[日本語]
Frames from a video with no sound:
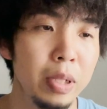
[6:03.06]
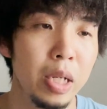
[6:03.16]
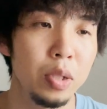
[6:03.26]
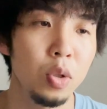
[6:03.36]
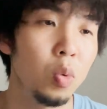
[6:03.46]
め
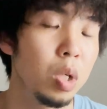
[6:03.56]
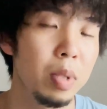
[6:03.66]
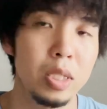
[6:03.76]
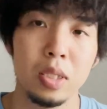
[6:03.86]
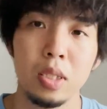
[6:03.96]
たいと思い
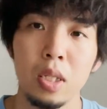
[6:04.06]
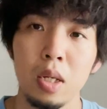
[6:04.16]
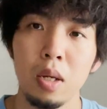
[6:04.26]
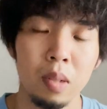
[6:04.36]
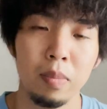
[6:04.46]
ます。
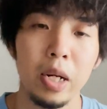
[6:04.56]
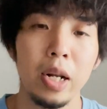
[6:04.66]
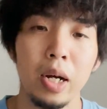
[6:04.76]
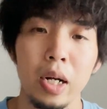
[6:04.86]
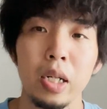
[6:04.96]

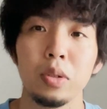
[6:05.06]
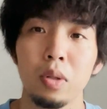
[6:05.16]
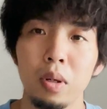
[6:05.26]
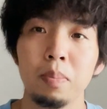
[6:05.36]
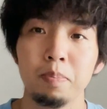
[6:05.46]
バレラ、ありが
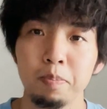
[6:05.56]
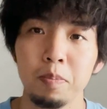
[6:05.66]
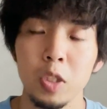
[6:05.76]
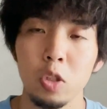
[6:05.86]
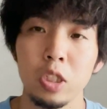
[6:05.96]
とう。う
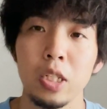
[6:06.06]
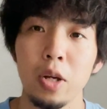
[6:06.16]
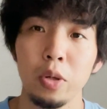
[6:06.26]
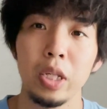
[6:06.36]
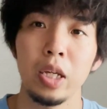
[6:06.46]
ん、そして
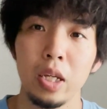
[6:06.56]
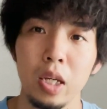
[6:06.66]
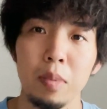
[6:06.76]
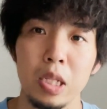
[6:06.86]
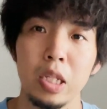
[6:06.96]
最後に、
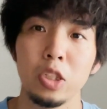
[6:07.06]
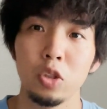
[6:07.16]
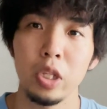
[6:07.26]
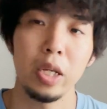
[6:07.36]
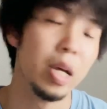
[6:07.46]
えー、みんなで一緒に、